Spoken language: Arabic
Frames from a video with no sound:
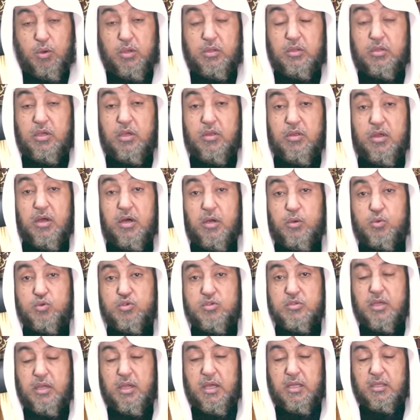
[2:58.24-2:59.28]
وانتظار
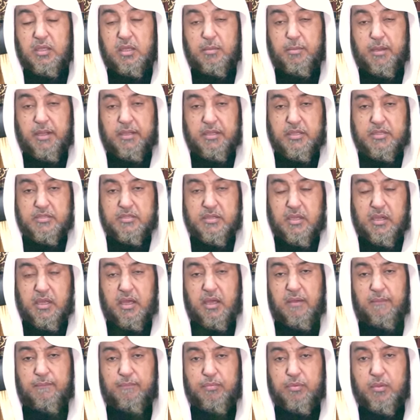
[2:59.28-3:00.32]
الصلاة بعد
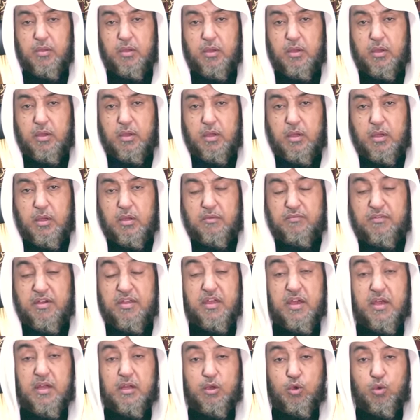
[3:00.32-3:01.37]
الصلاة
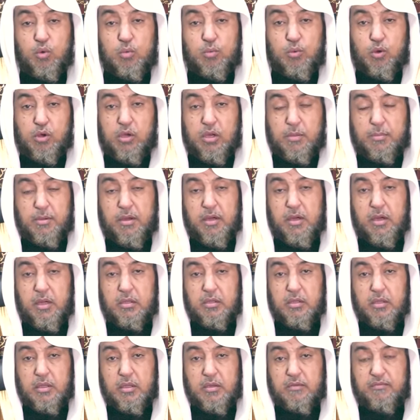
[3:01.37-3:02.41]
فذلكم
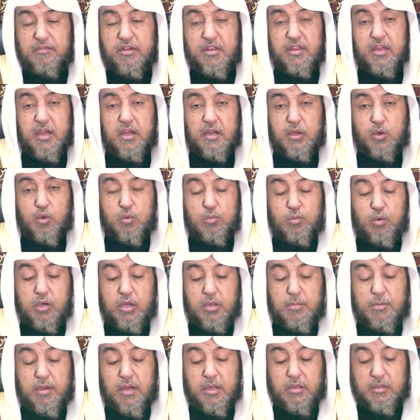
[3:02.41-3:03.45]
الرباط فذلكم
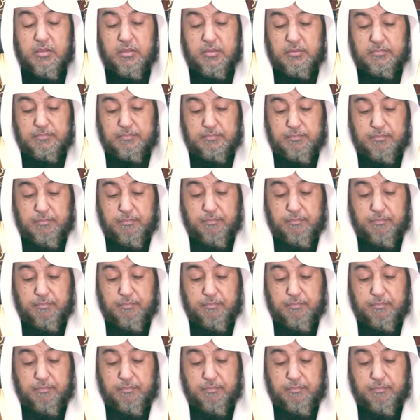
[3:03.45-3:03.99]
الرباط